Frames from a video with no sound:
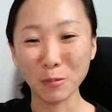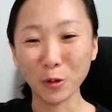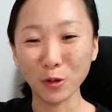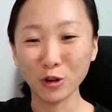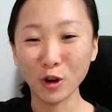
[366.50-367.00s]

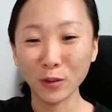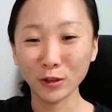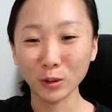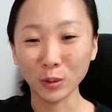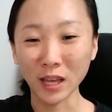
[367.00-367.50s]
뭐
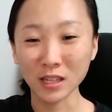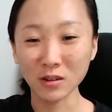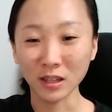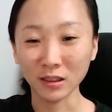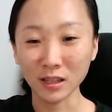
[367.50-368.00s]
유럽에서도
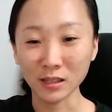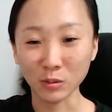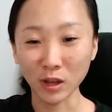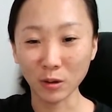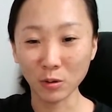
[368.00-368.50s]
계절 안 따지고
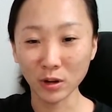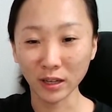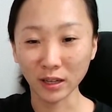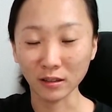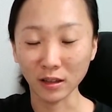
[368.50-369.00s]

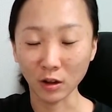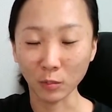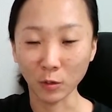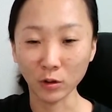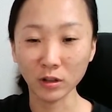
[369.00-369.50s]
캣콜링이 있는데요,
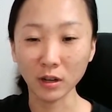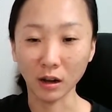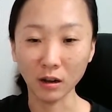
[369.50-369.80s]
뭘. 그러니까